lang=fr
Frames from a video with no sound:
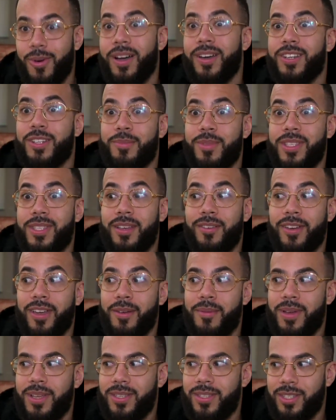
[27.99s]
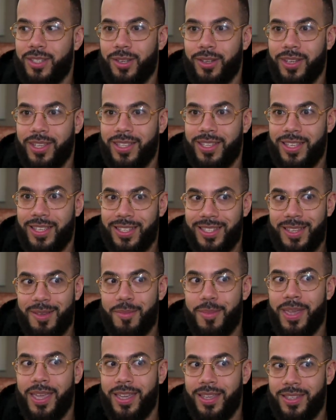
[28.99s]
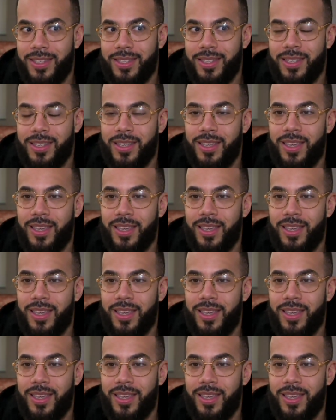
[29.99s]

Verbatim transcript: je me sens vraiment en sécurité, c'est bien ici.